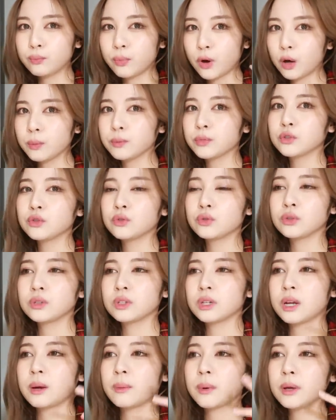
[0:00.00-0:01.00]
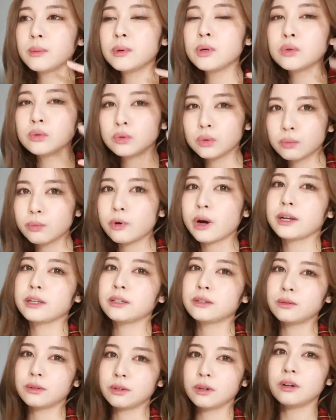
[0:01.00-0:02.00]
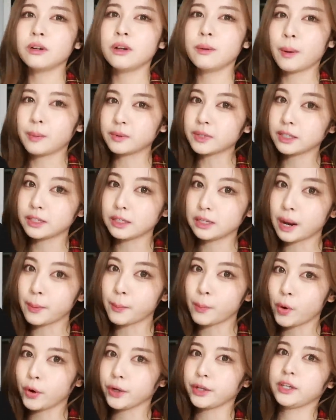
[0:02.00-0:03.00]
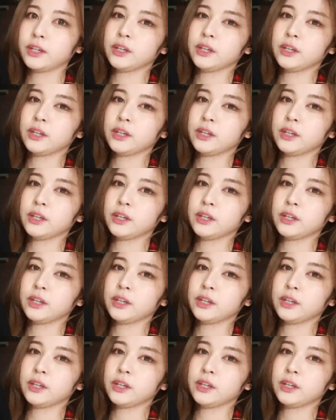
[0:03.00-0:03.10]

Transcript: พอปสุดจะทำให้ผิวดูไบรท์สุดก็เลยแบบใส่สีดำบ่อย